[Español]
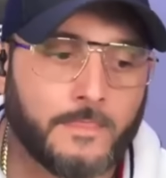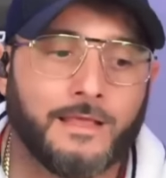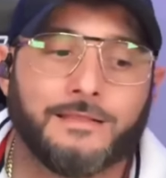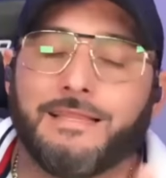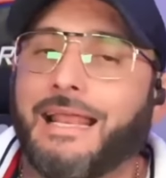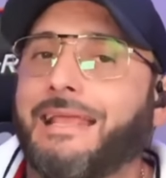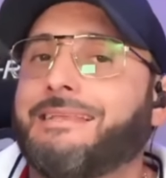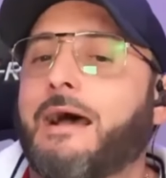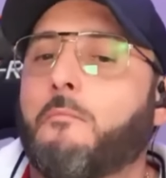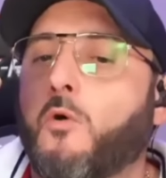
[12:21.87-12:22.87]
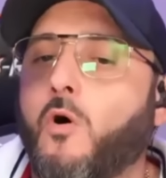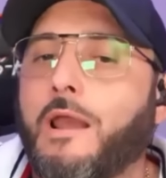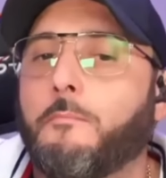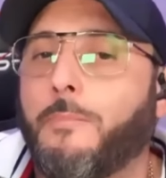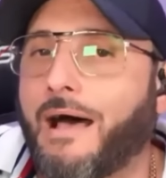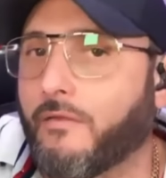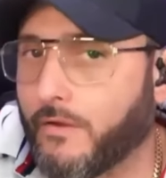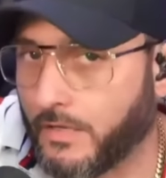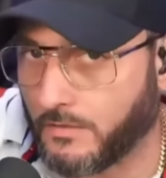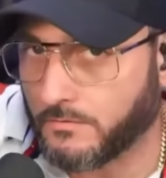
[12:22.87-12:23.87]
Dere llamó al
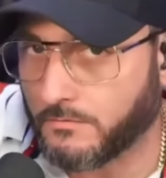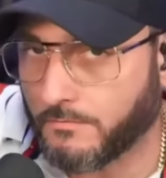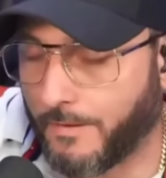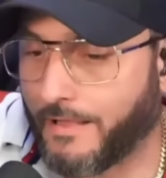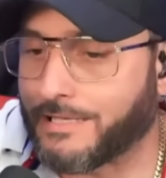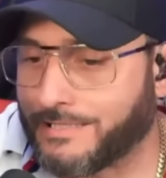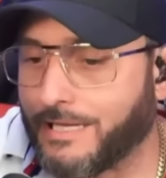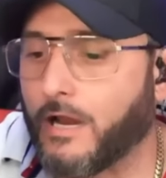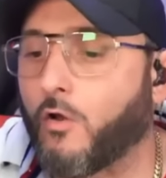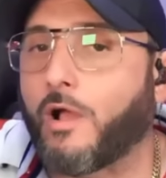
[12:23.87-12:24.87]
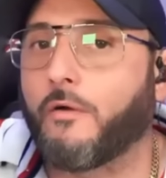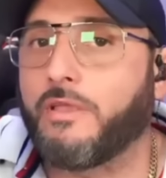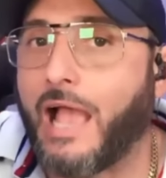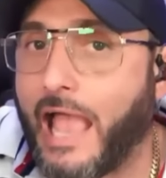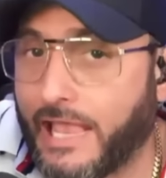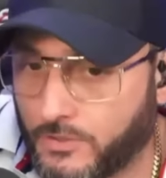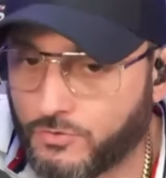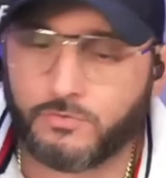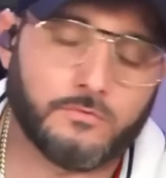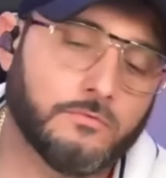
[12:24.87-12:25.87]
padre para decirle lo que había
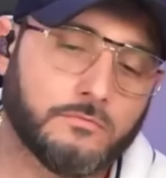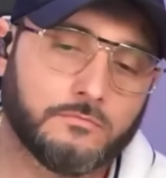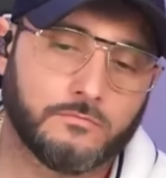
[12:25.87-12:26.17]
hecho, ¿no?